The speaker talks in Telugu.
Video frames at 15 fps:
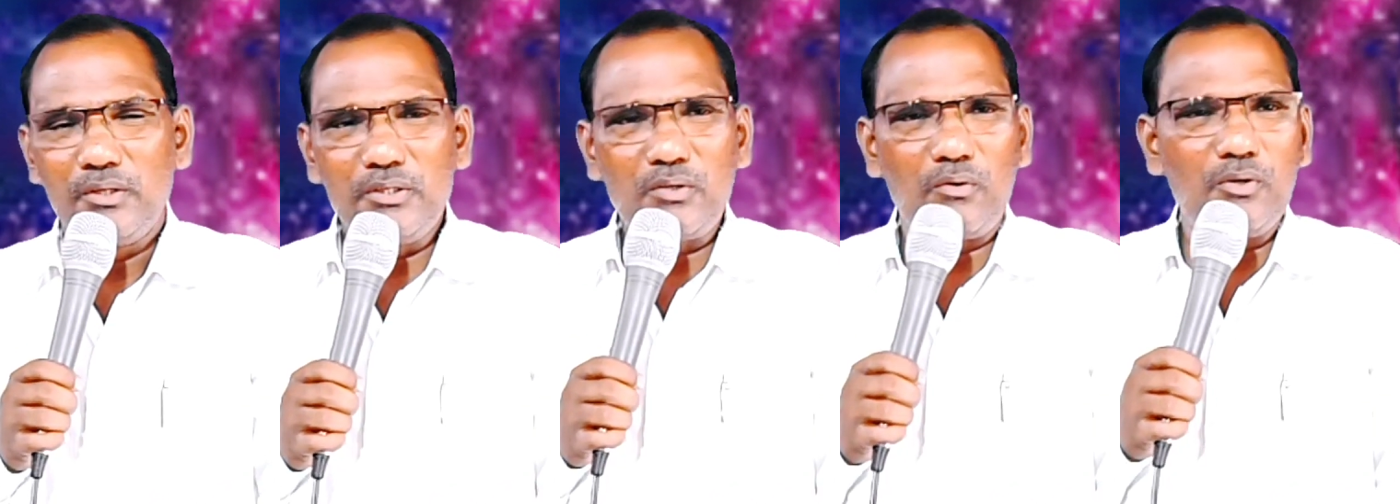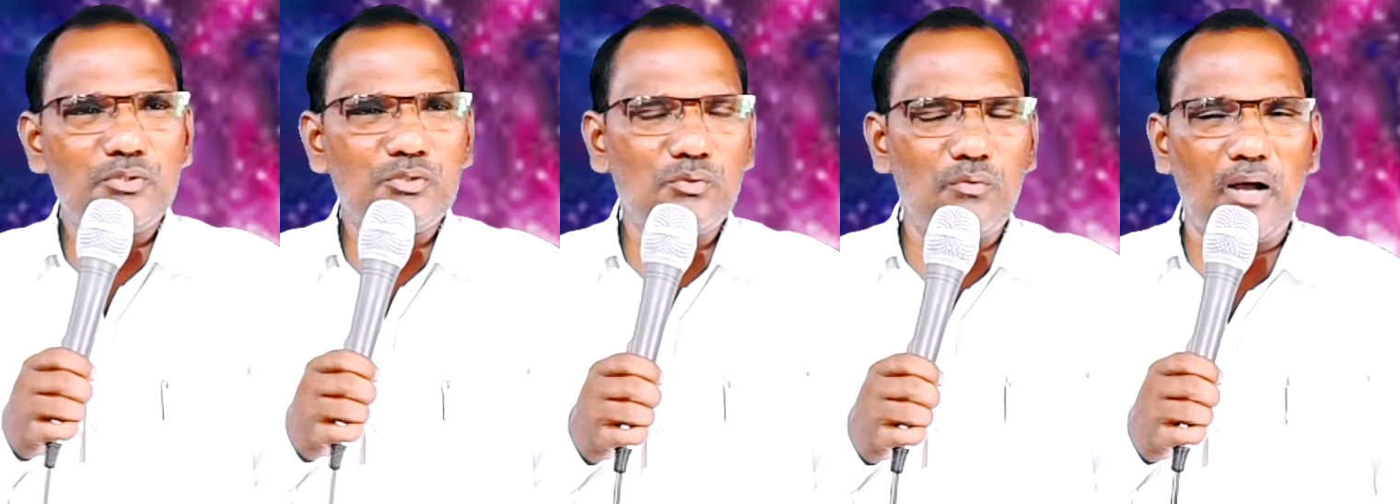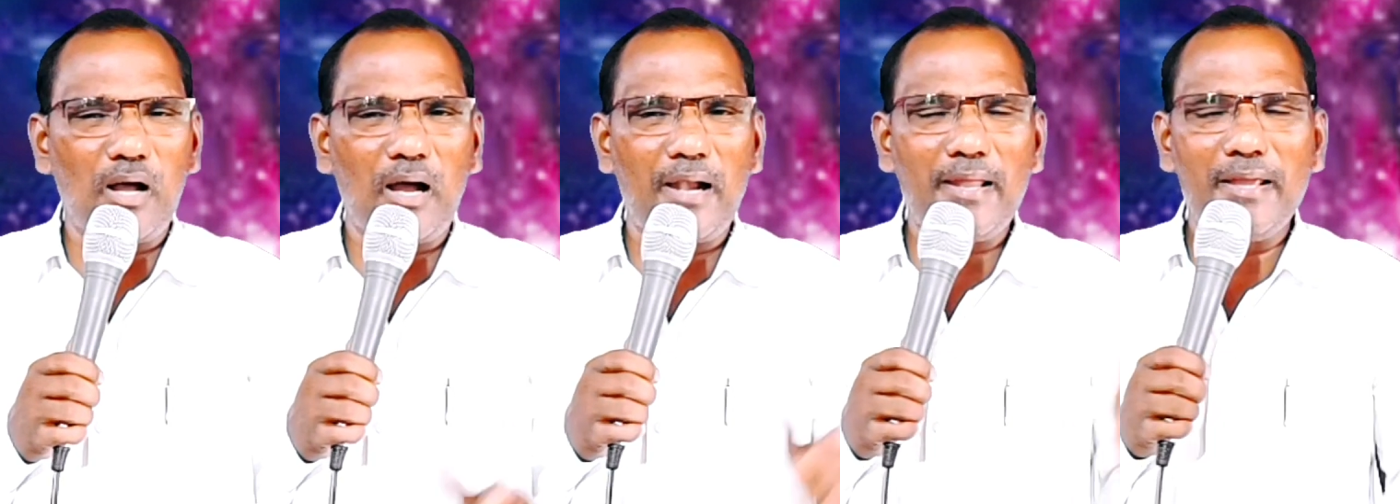ఈరోజు
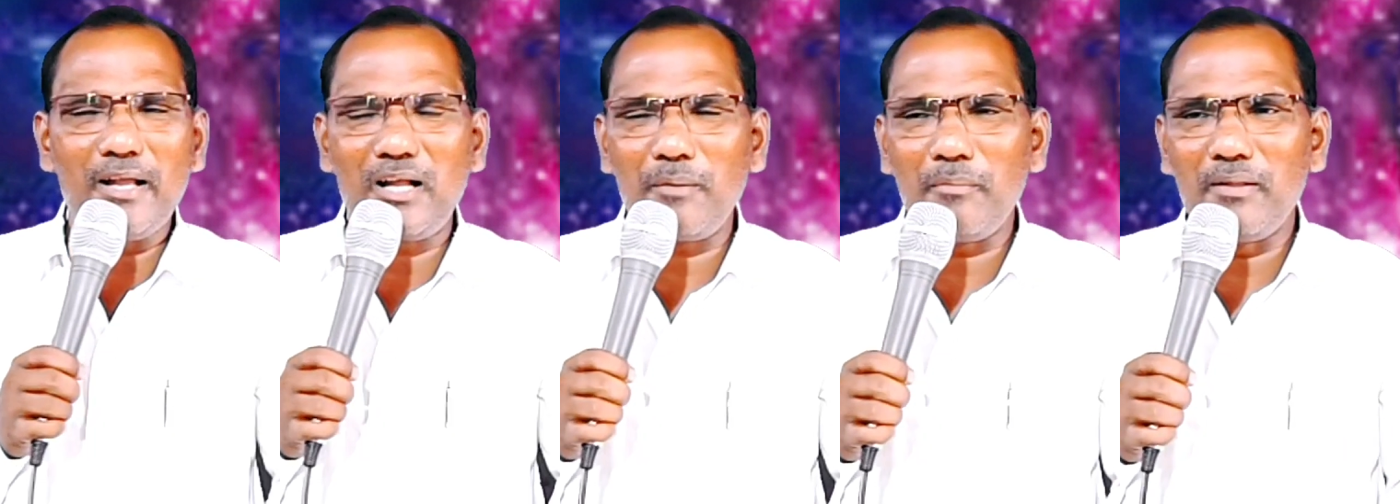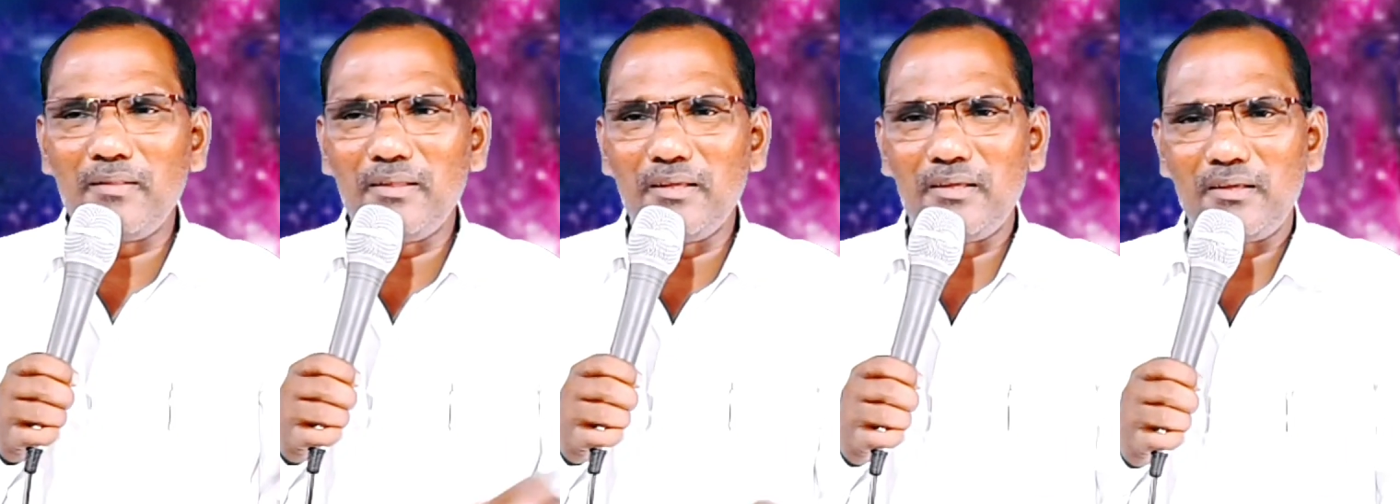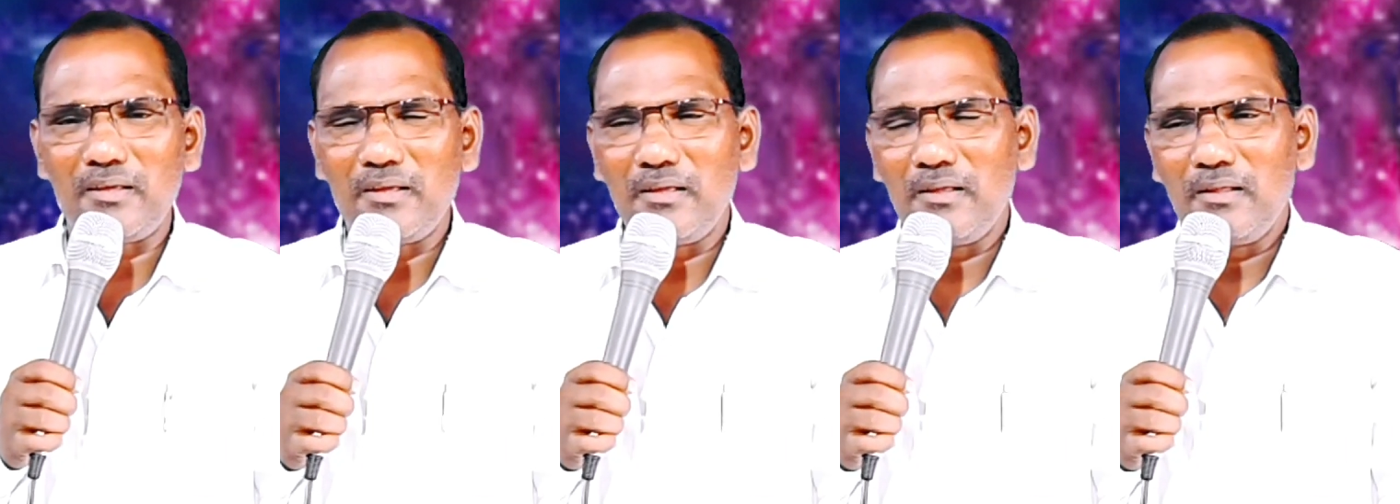అనేక మంది
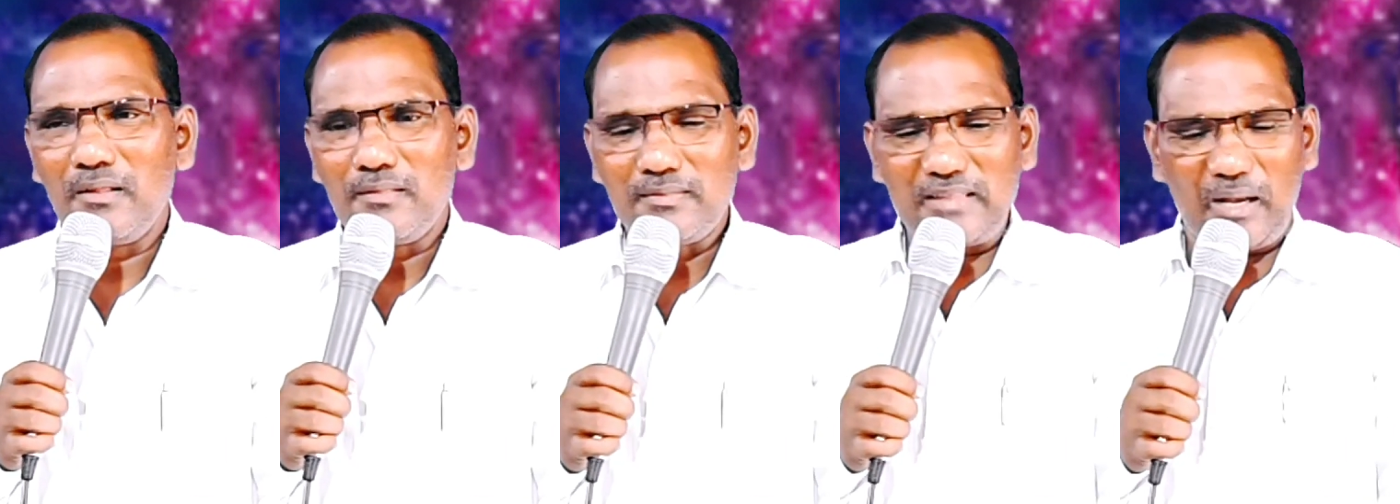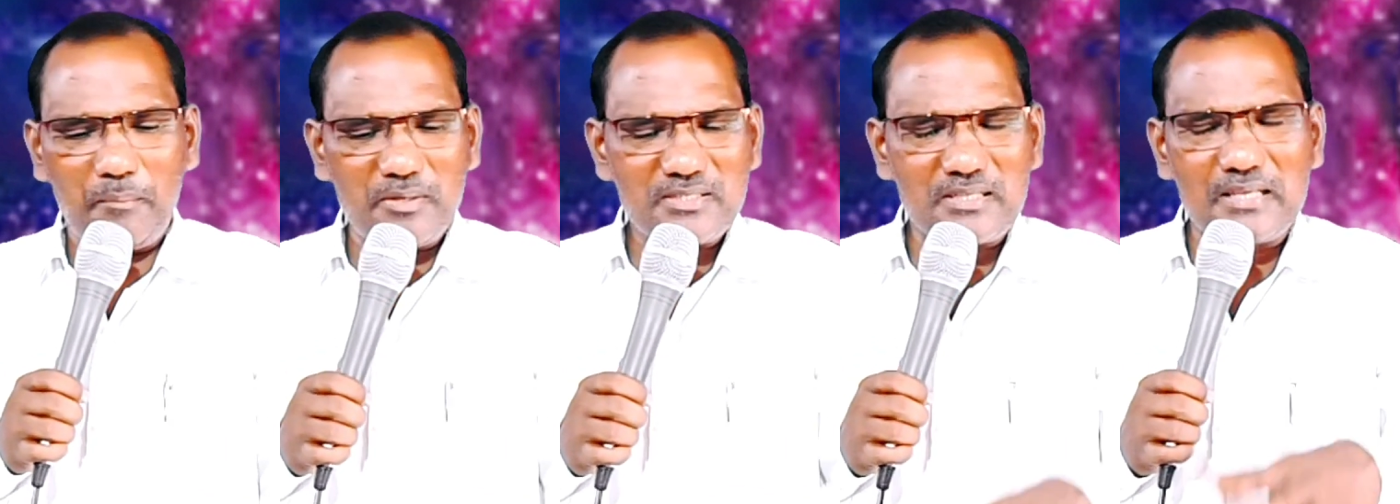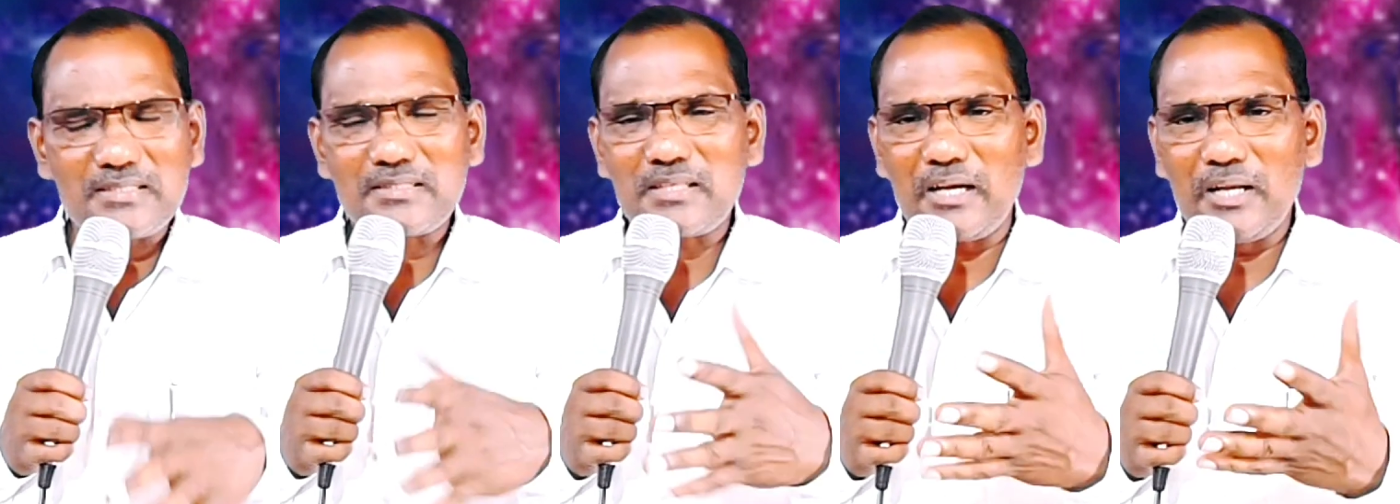
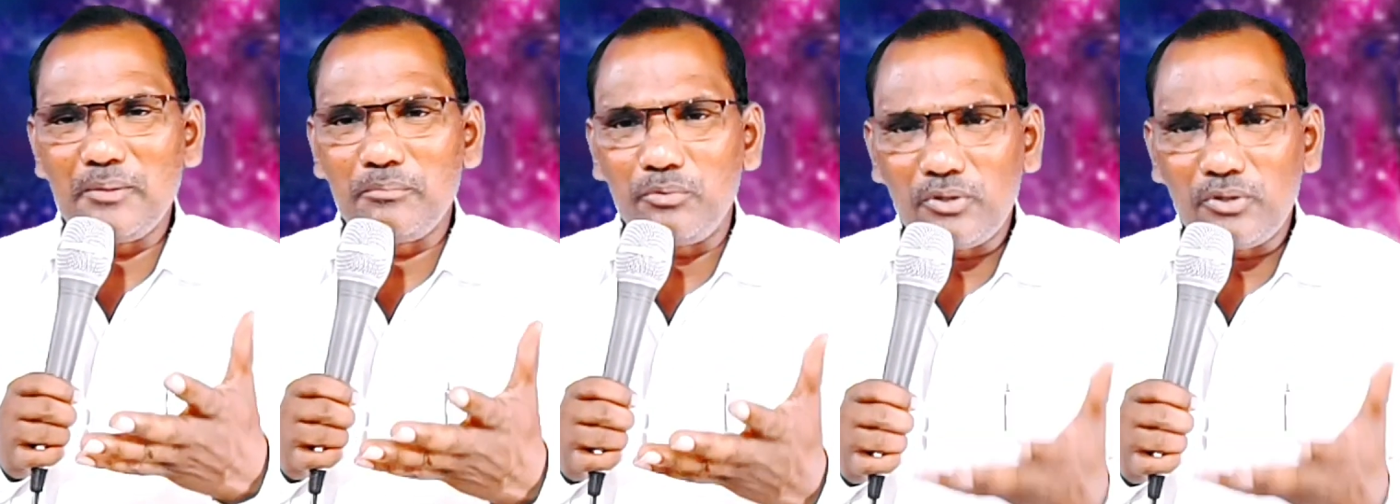ధర్మశాస్త్రాన్ని